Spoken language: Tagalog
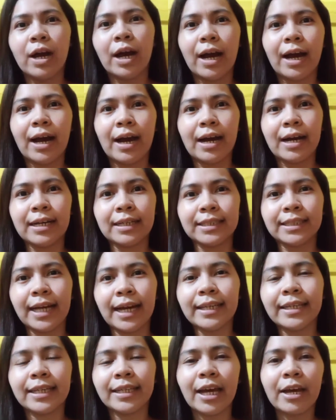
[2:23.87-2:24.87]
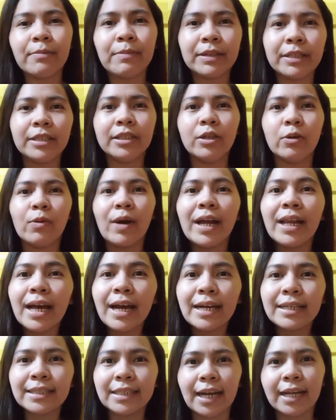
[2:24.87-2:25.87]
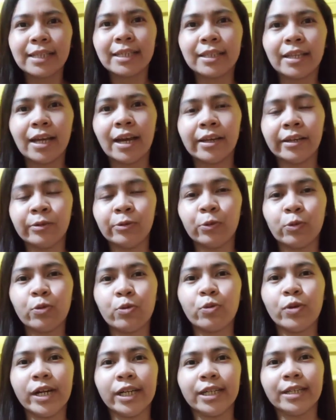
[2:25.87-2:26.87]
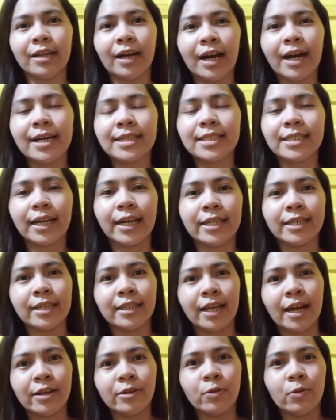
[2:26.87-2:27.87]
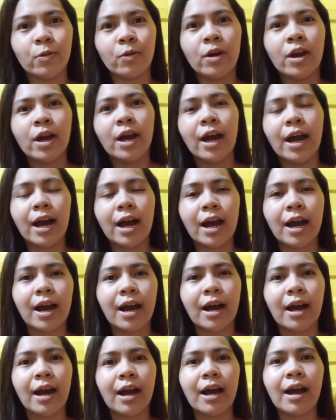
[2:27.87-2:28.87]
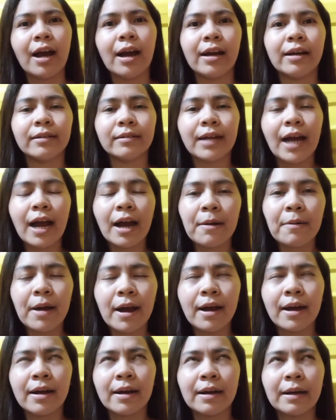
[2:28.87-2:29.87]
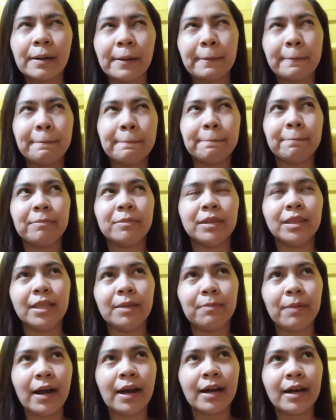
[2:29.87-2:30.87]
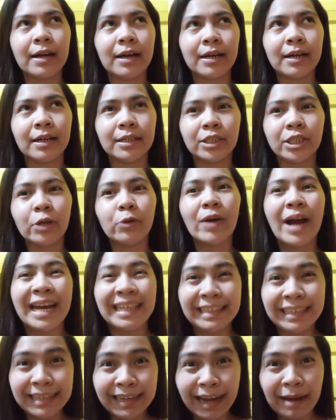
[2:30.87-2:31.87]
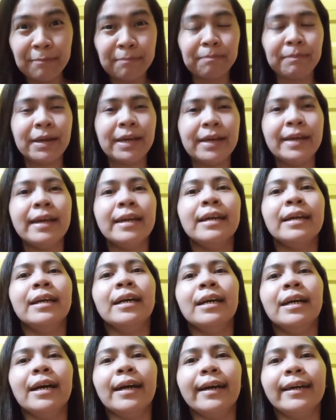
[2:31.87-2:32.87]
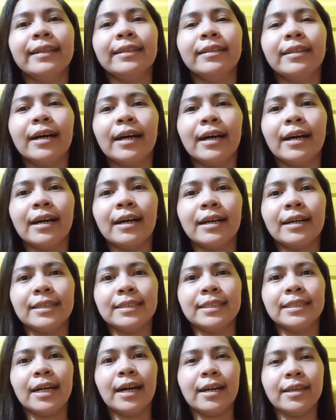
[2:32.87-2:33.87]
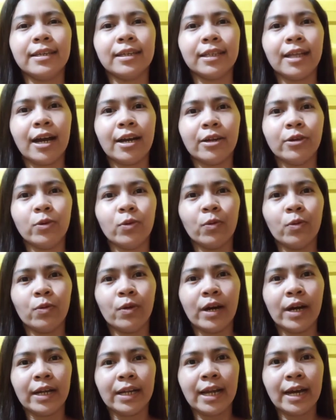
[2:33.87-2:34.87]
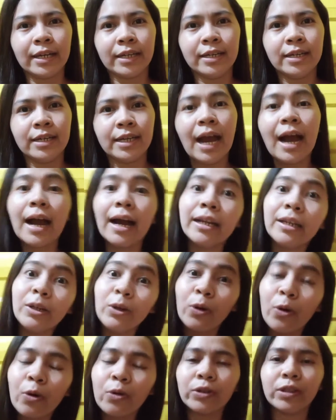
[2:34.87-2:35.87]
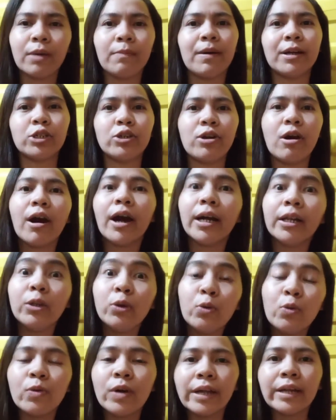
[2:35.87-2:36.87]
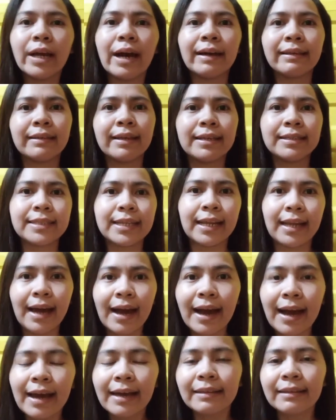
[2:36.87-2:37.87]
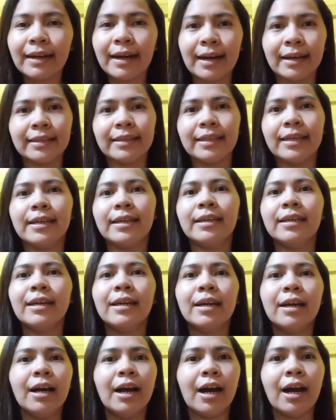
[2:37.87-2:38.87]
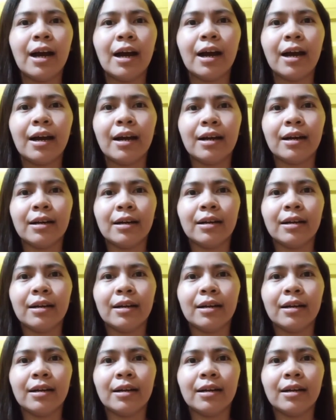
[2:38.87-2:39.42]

uh, sa Kanya tayo magtitiwala, sa Kanya tayo ay kukuha ng lakas, sa Kanya tayo, uh, kaka, uh, hindi, uh, siya yung ating kakampi, And uh, sa kanya tayo uh, lagi kakanlong, 'di ba? Siya ang kanlungan natin sa lahat ng ating uh,